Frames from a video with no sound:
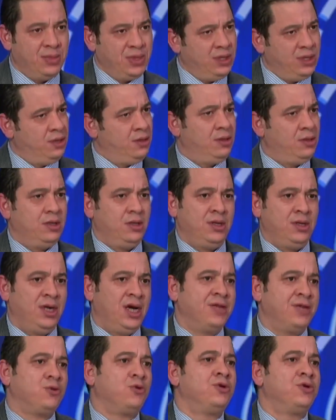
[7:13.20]
اللي
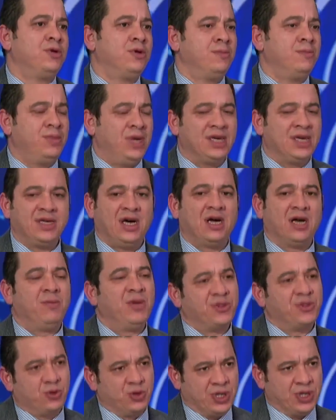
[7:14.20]
راح تكون باسعار
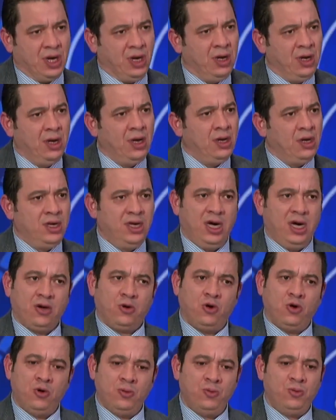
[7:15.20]
مدروسه اللي
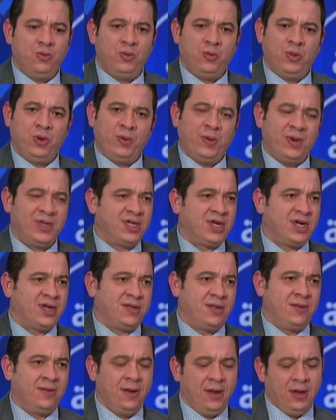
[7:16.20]
يقوم
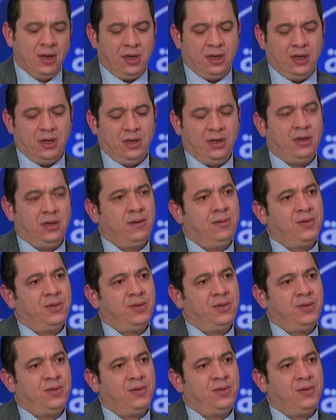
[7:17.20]
مباشره آه،